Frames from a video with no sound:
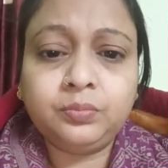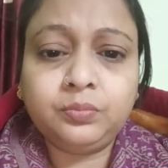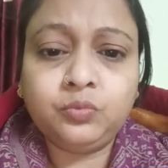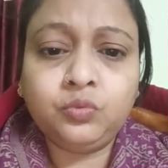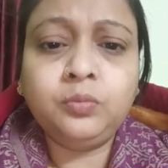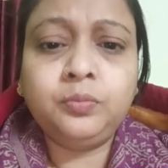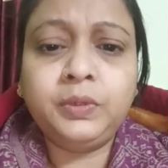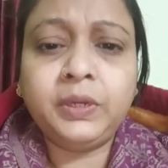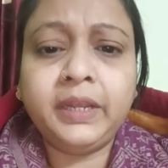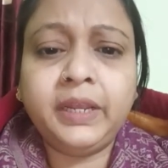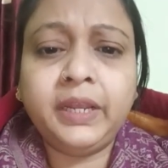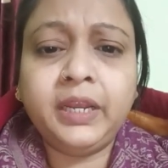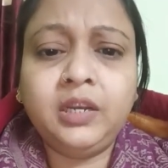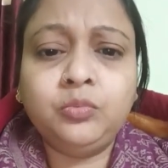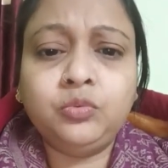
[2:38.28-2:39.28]
খুব রেগে
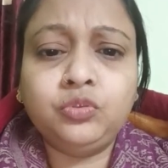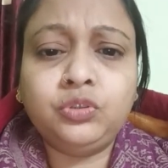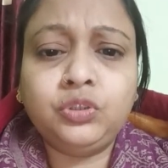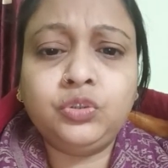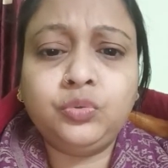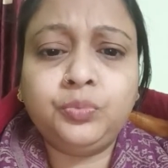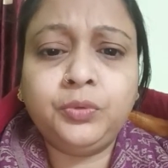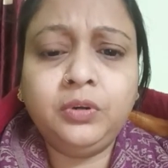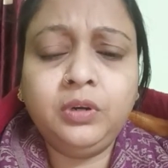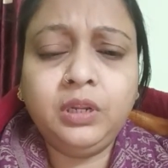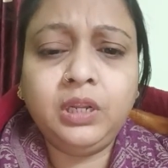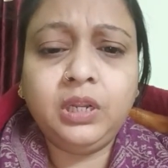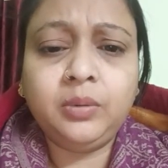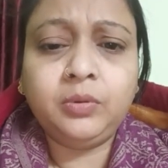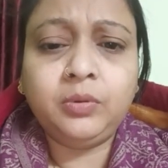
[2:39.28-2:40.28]
গেলেন মন্ত্রীর ওপর
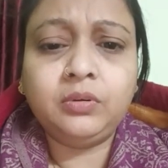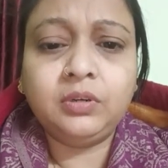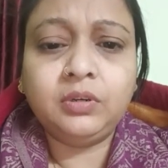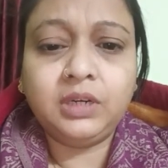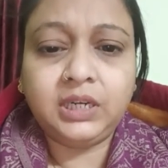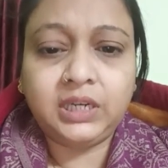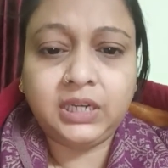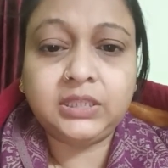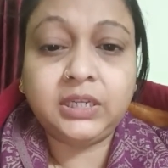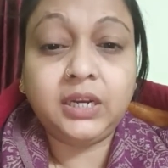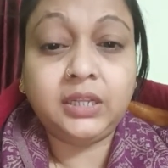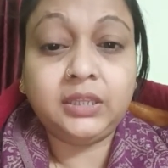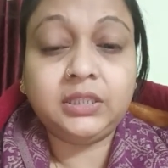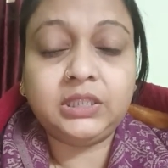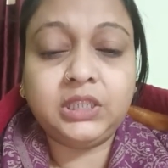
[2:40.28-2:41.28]
এবং রাজার
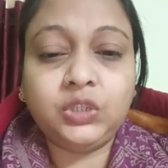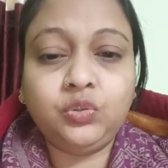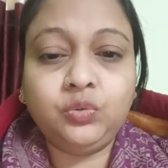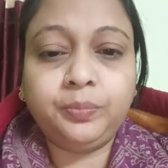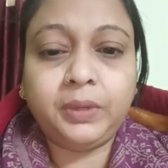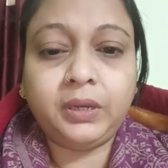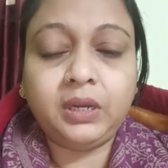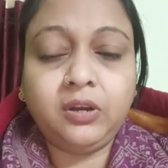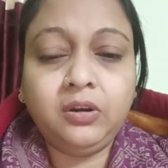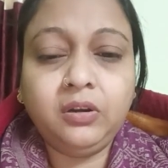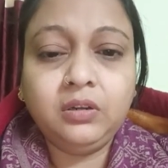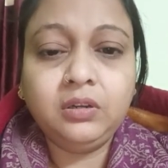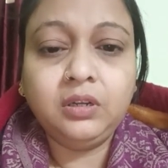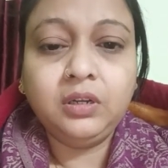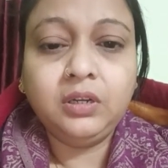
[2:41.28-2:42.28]
হাতে যেহেতু পাওয়ার
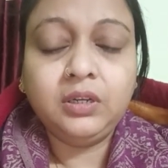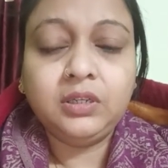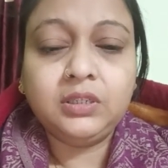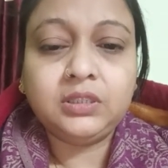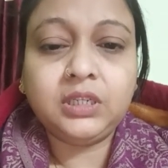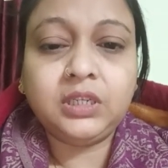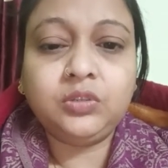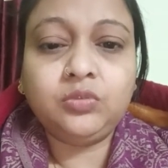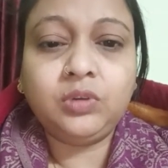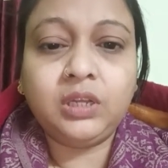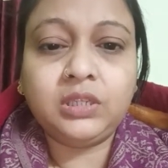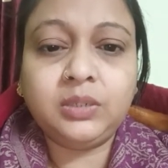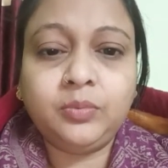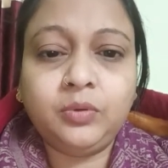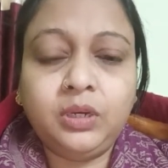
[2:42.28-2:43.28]
সেহেতু
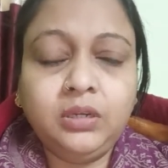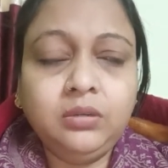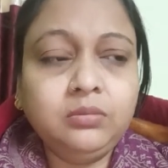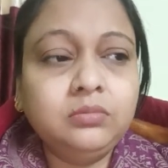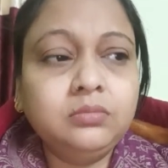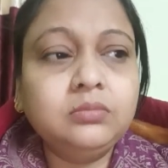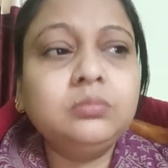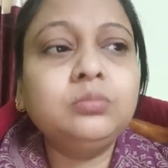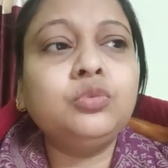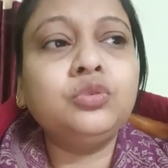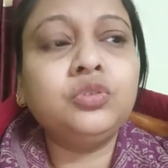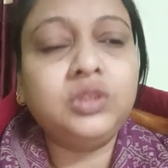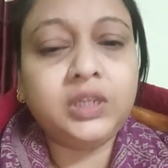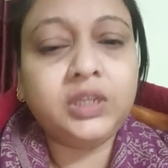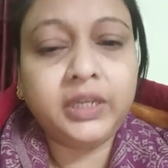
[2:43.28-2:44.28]
রাজা বলেন
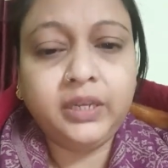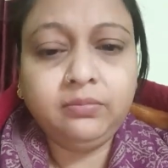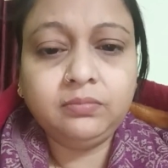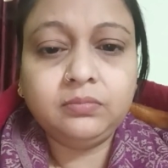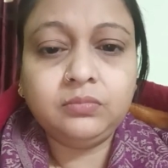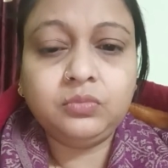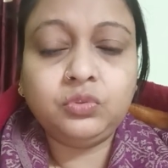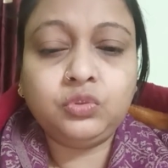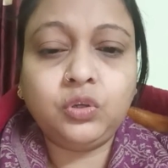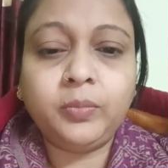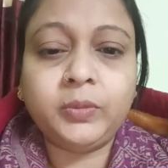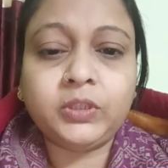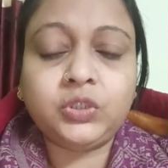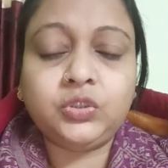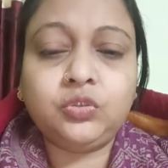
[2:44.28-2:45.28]
মন্ত্রীকে ছ
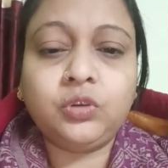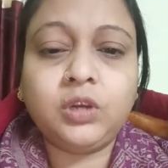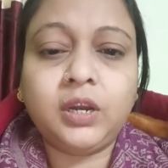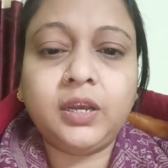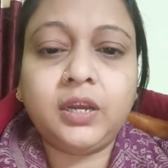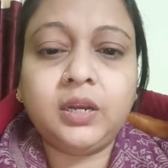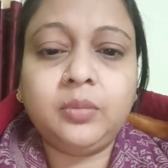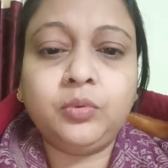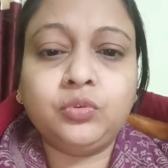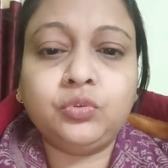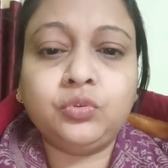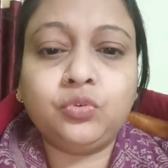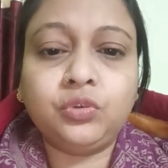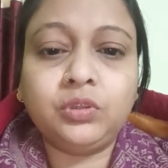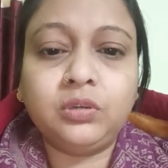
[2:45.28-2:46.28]
মাসের জন্য কারাগারে বন্ধ
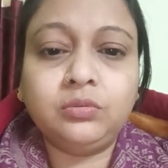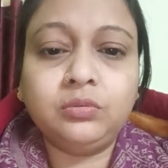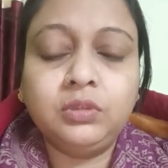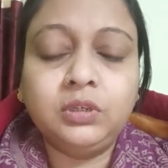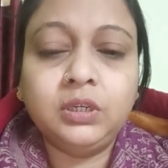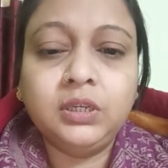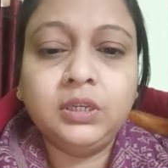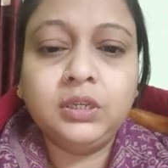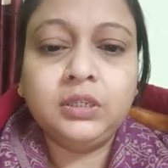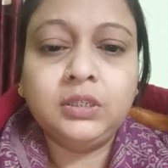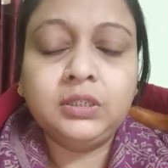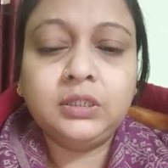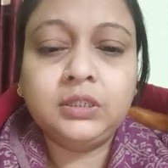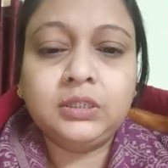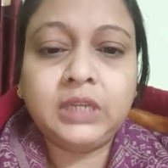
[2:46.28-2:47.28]
করে দাও
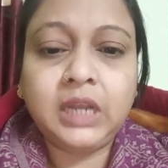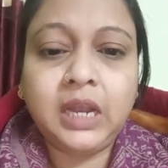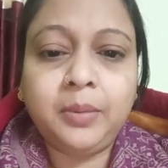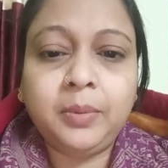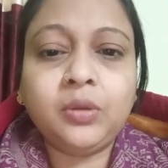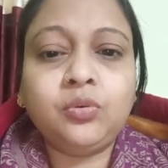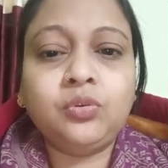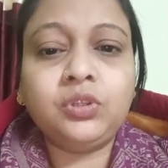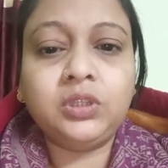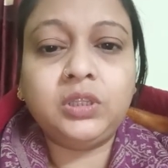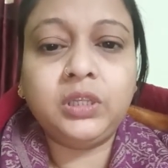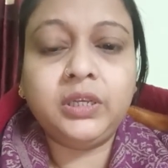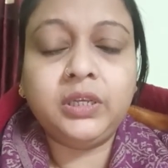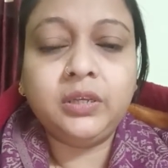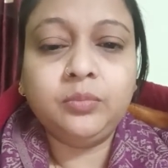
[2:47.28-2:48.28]
সে আমার
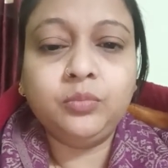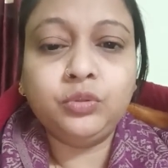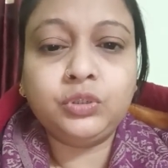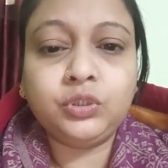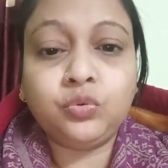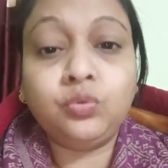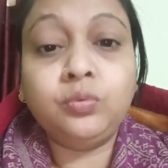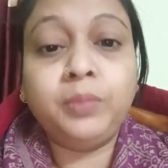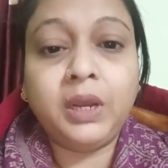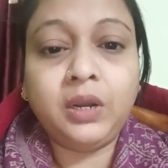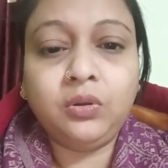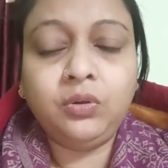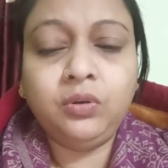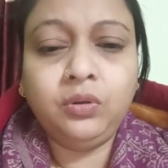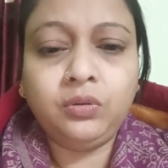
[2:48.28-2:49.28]
ক্ষতিতে বলছে খুব ভালো
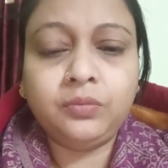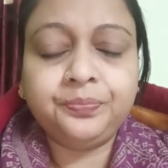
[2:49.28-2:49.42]
হলো